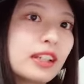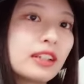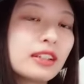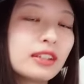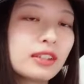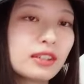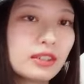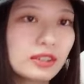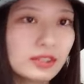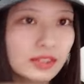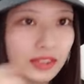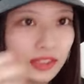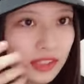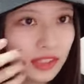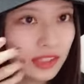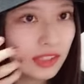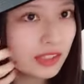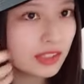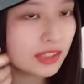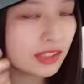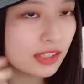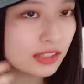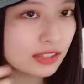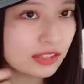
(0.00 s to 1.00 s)
るように
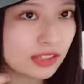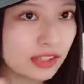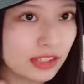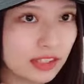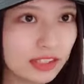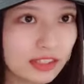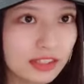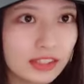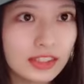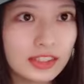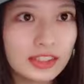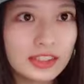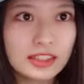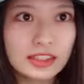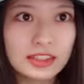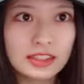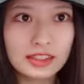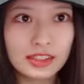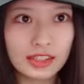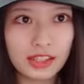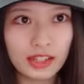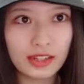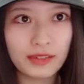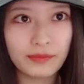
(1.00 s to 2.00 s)
してくれてるらしく
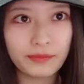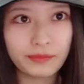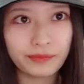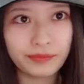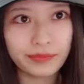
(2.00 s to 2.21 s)
て、